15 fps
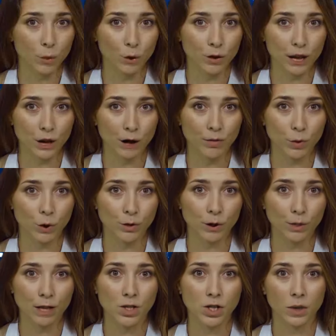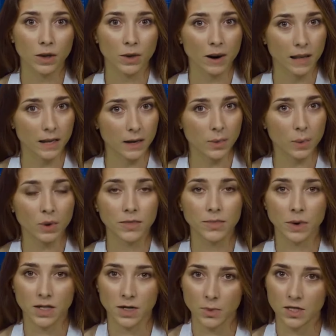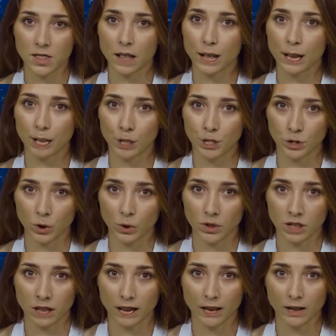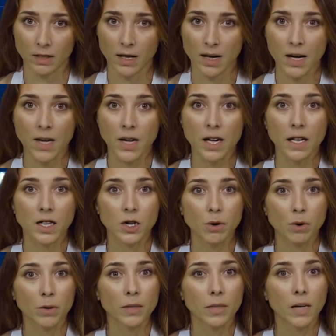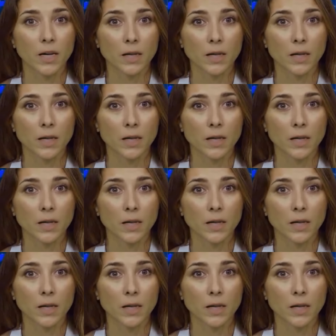Мудрик оформил индивидуальный гол в противостоянии с Грузией. Видео.